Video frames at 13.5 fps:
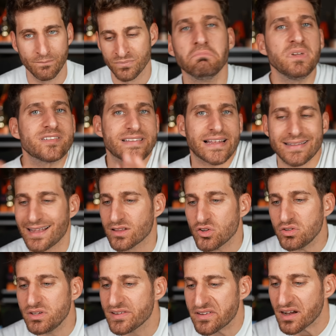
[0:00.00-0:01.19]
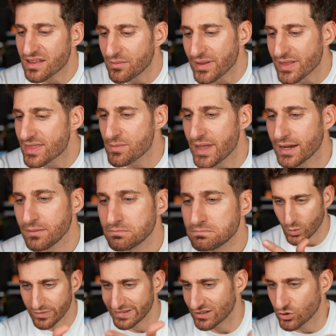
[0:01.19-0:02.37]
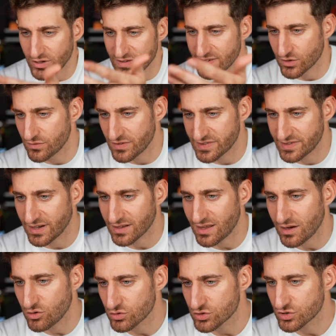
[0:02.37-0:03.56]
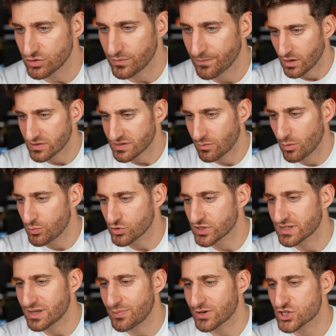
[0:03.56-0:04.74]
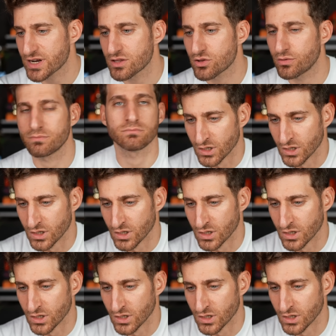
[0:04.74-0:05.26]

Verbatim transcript: Mi sta andando discretamente bene, come vedete ho iniziato a investire da agosto, siamo a un più più 7%.